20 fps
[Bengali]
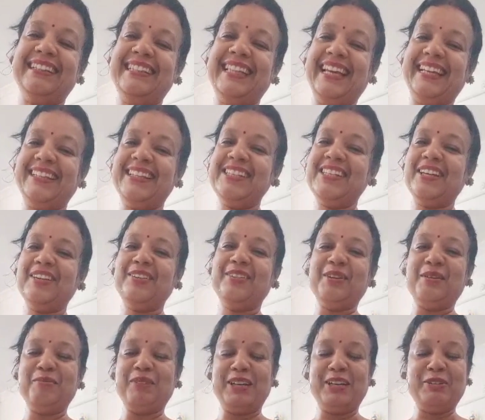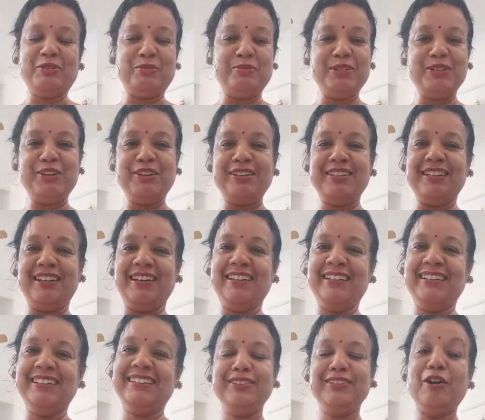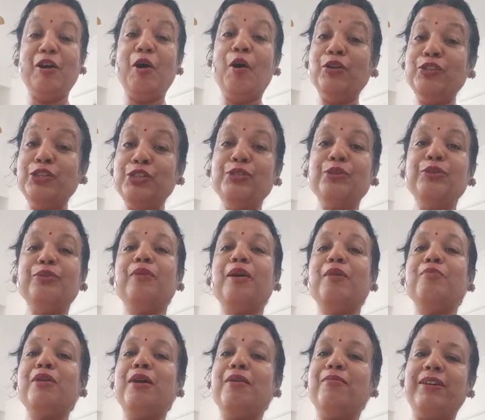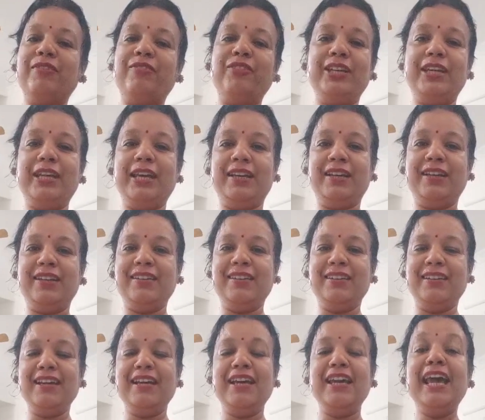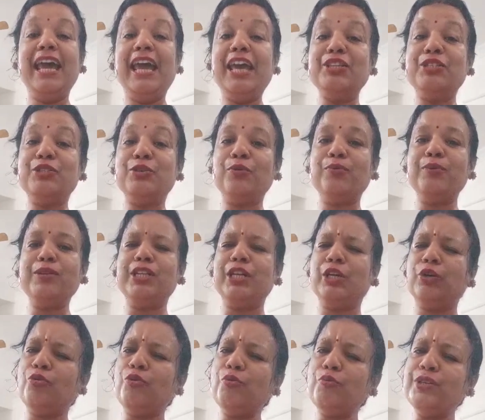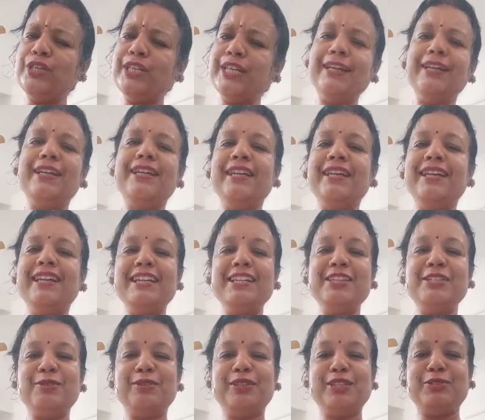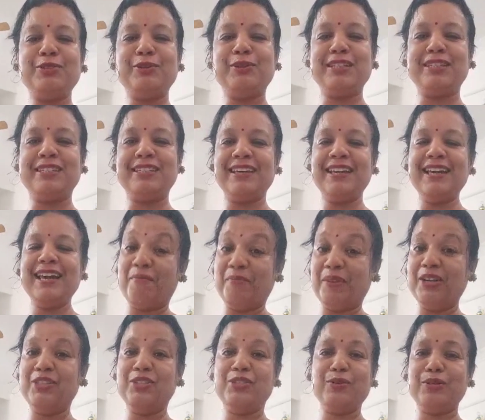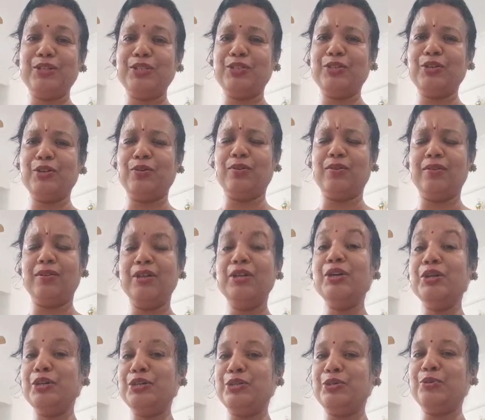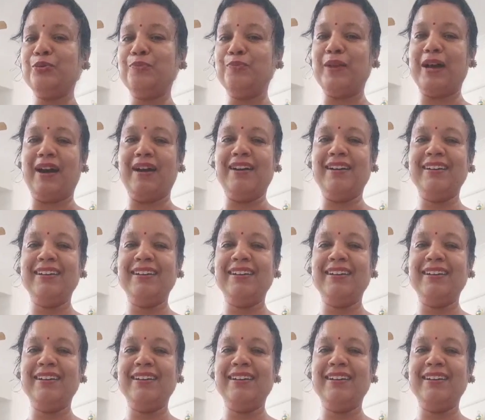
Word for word: দেখতে চান তো আমার এই অভিনয়টা অঞ্জনবাবু আবার ফিরে এলেন এই ছবিটি খুব শীঘ্রই রিলিজ হতে চলেছে আমার চরিত্র শুভ্রা